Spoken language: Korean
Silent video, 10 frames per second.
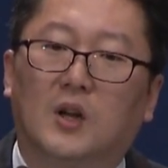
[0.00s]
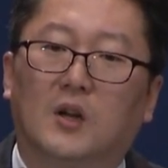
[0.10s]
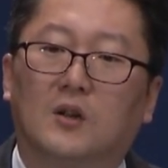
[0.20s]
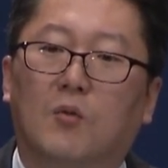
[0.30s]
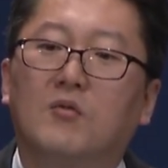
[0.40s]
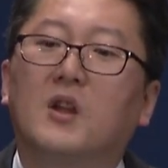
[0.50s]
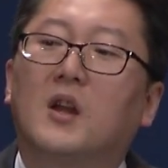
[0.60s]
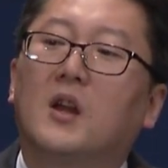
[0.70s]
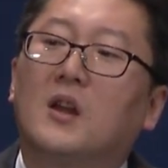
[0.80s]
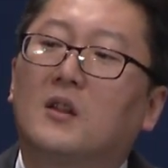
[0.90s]
아,
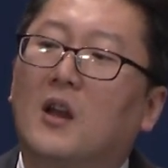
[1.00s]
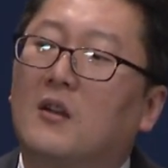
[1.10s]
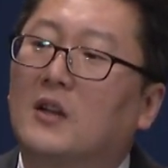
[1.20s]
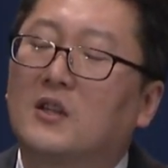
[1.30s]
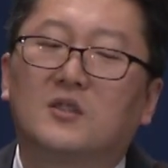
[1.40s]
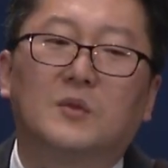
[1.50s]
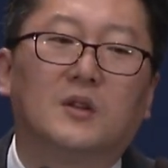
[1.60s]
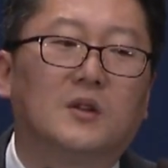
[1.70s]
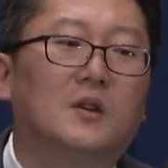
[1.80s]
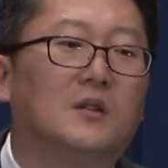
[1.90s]
공생의 사역을
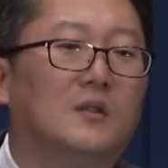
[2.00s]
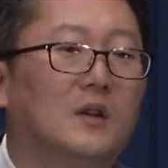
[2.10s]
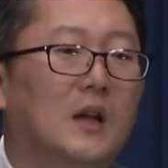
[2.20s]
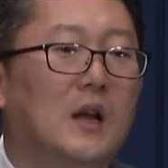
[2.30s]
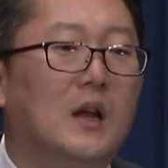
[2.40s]
하시면서